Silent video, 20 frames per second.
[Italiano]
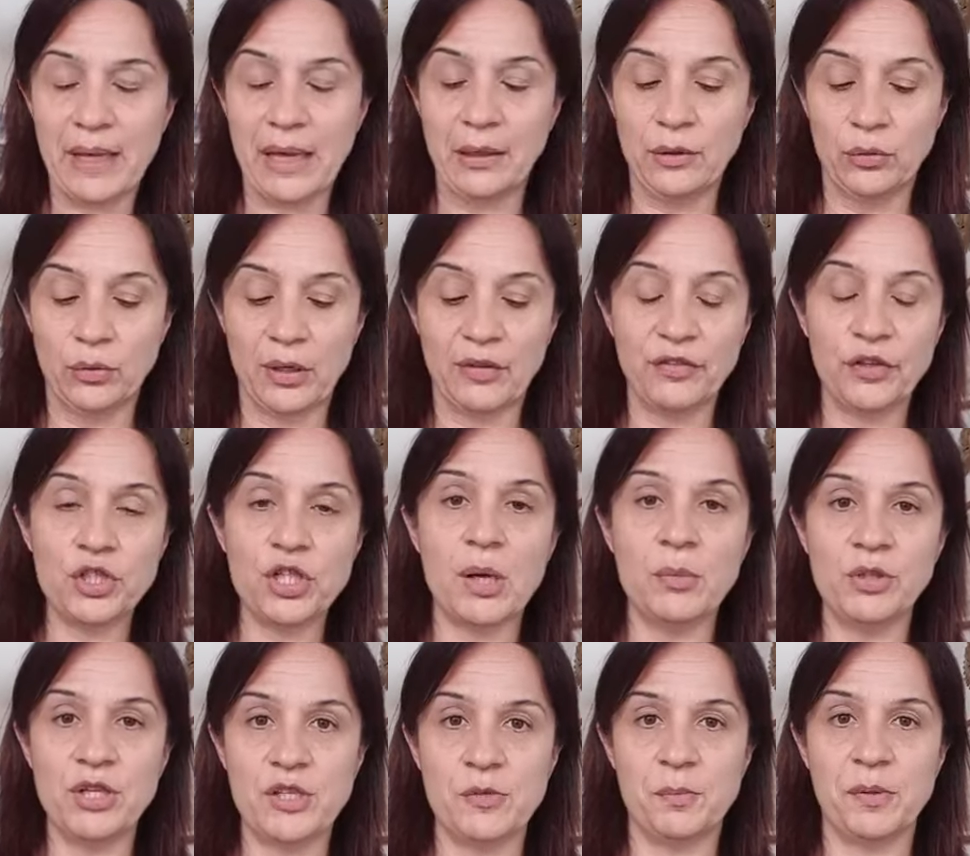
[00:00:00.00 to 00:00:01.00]
Allora,
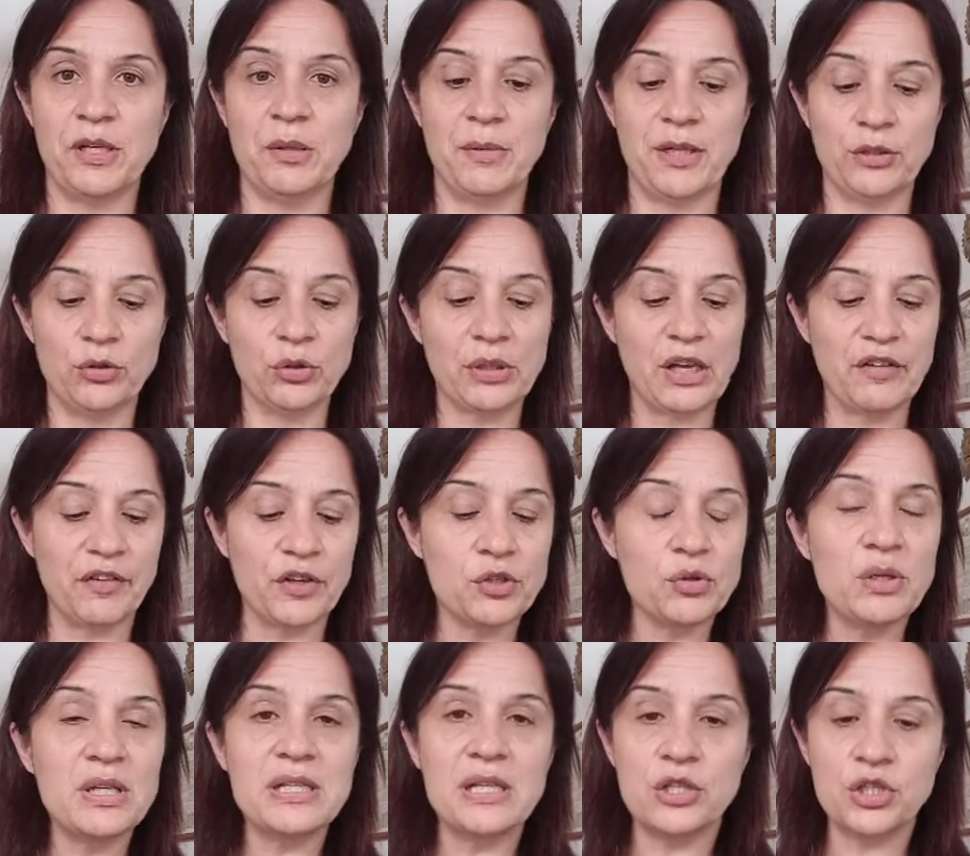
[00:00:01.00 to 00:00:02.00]
facciamo un esperimento, ok?
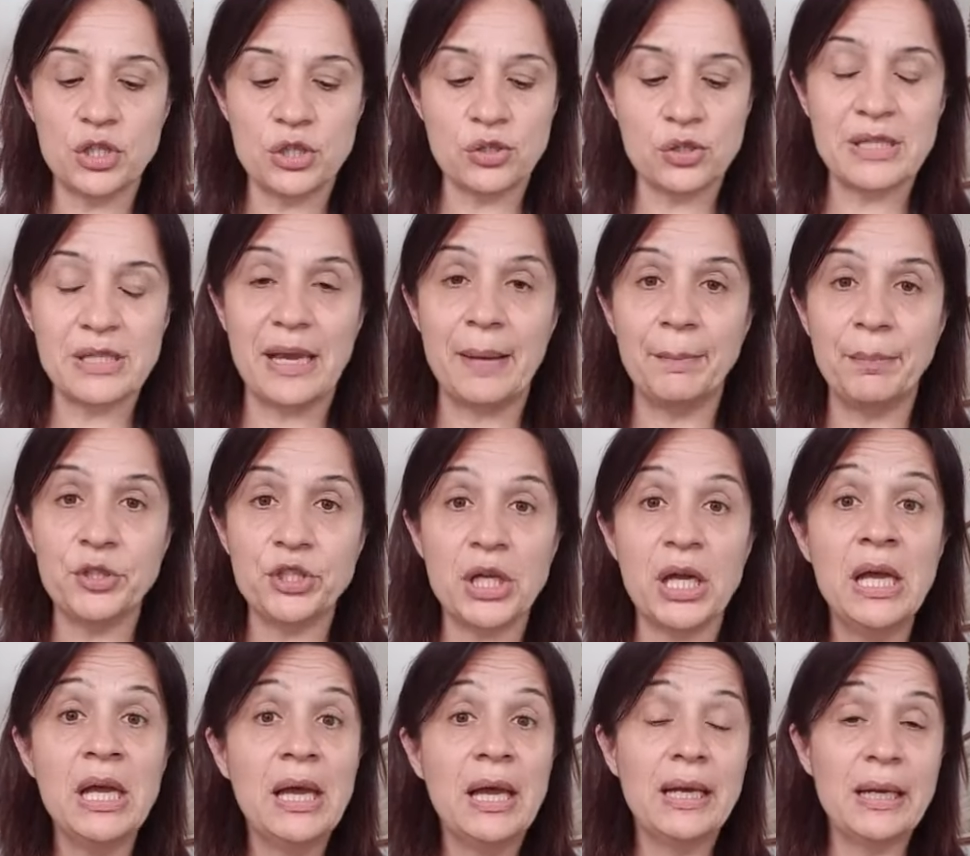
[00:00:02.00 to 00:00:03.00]
Faccio un esercizio
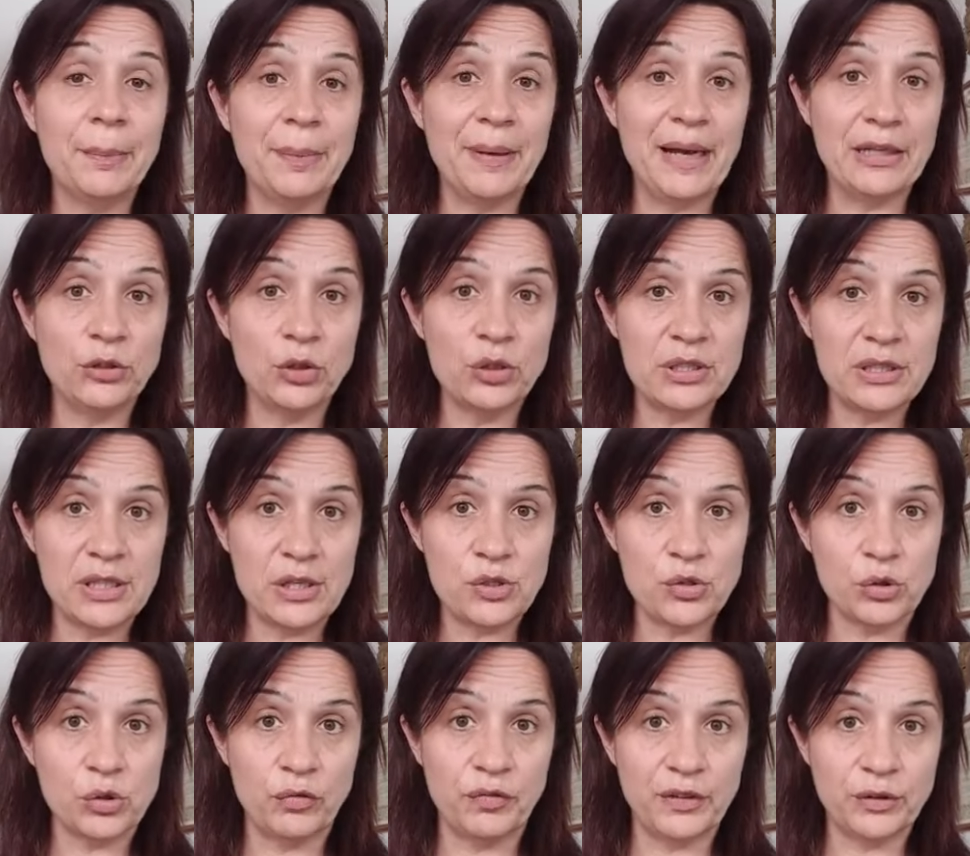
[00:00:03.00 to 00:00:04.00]
semplice, riprendo lo
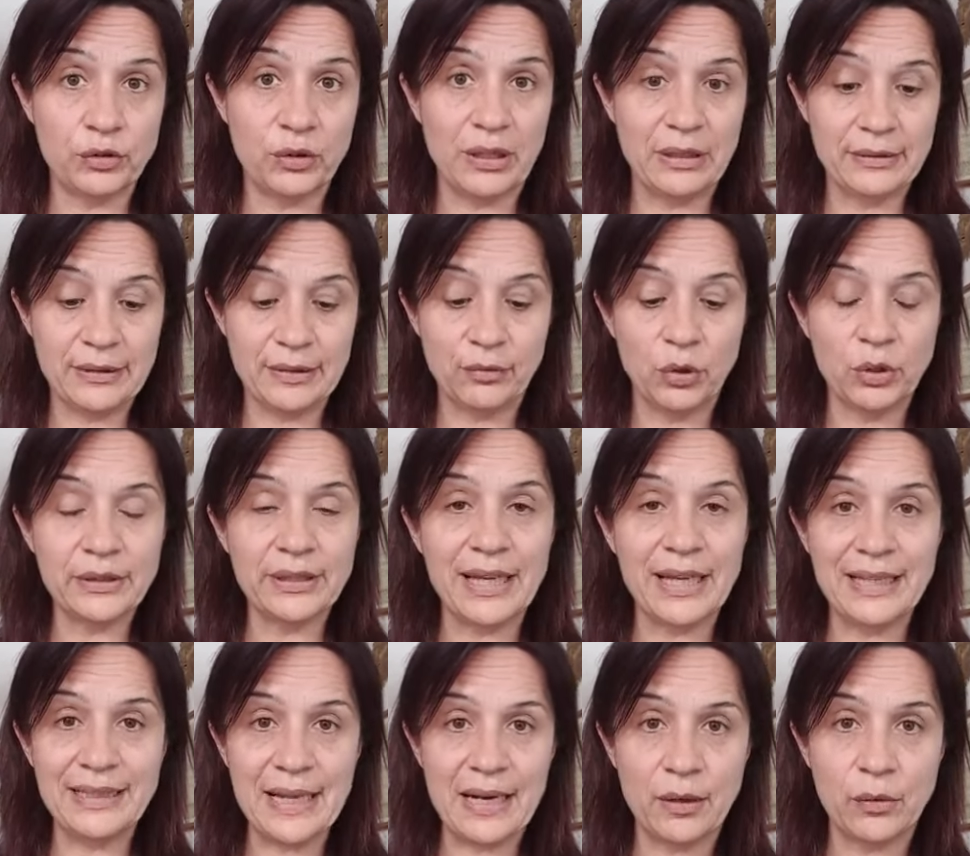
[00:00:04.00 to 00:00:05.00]
stesso che ho fatto l'altra volta
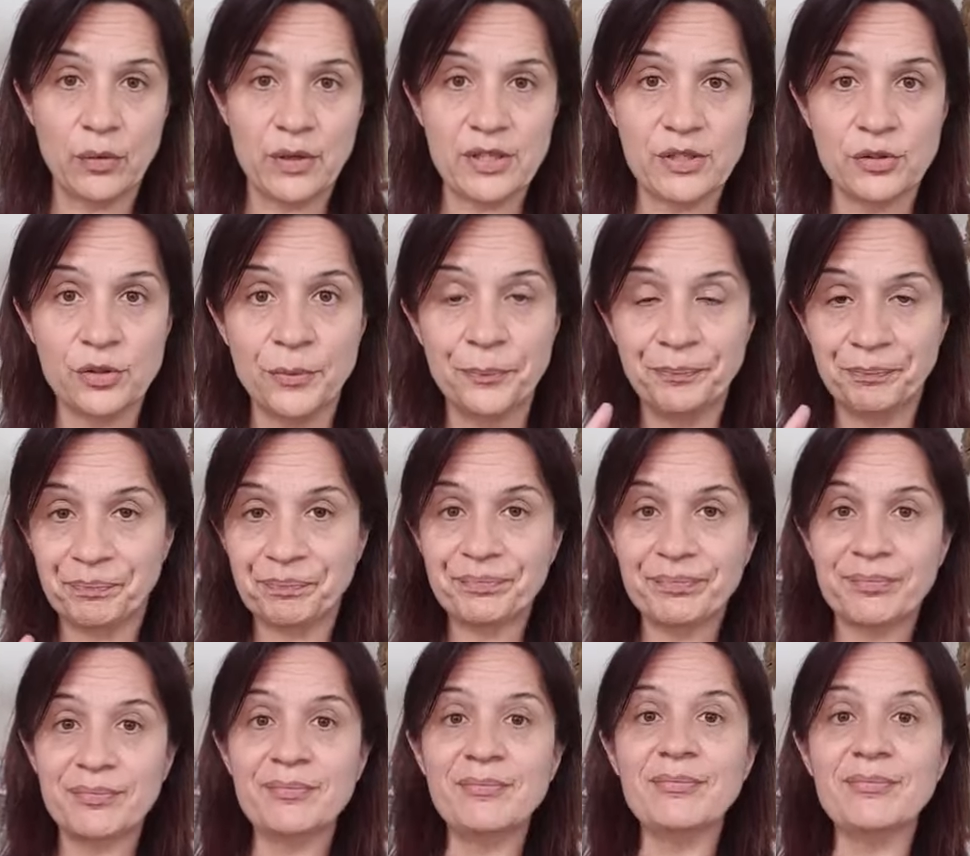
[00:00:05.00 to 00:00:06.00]
ed era questo.
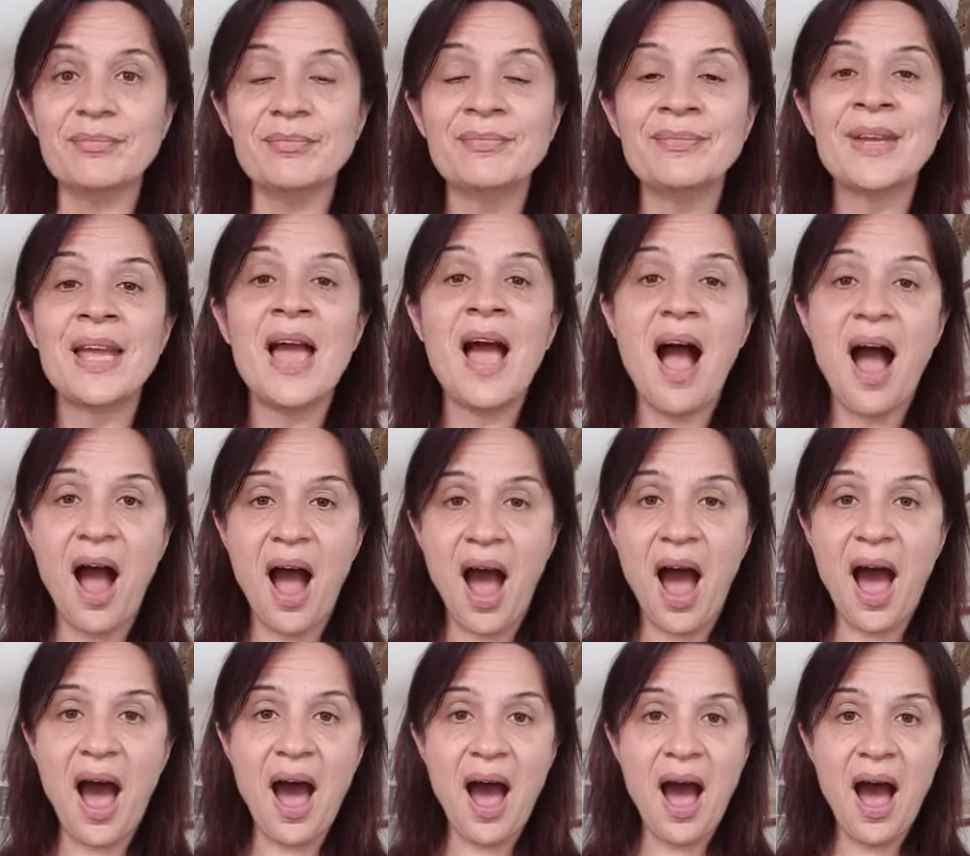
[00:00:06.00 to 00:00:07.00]

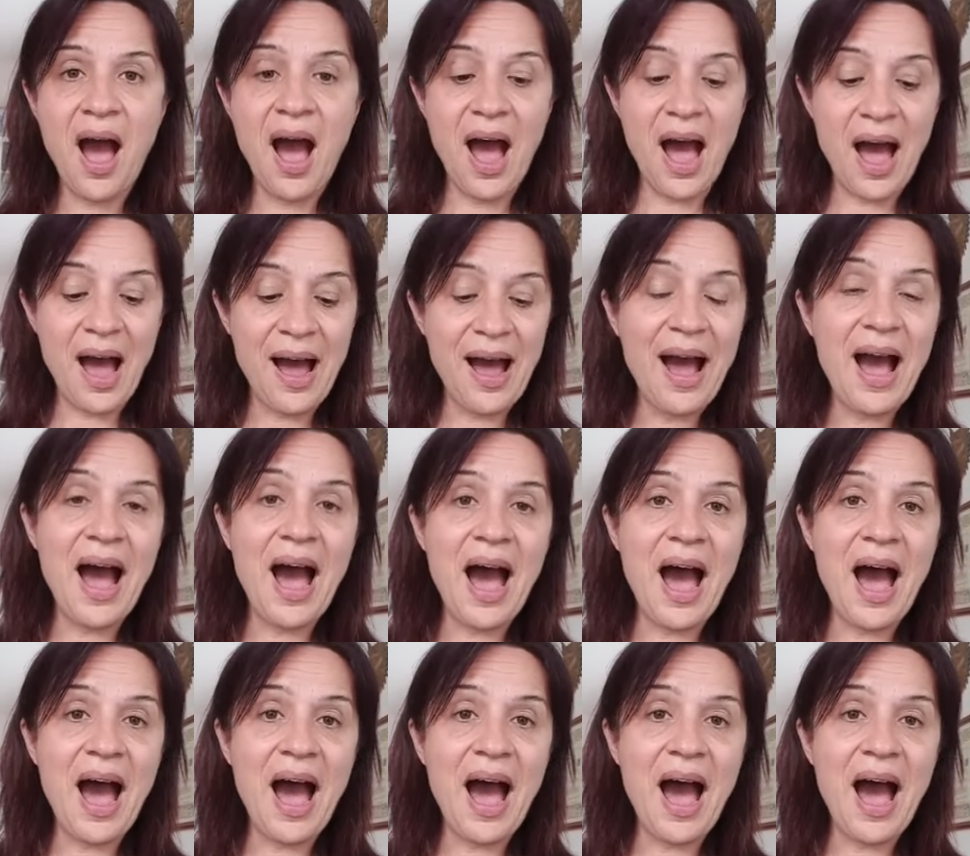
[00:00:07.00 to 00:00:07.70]
Ha, ha,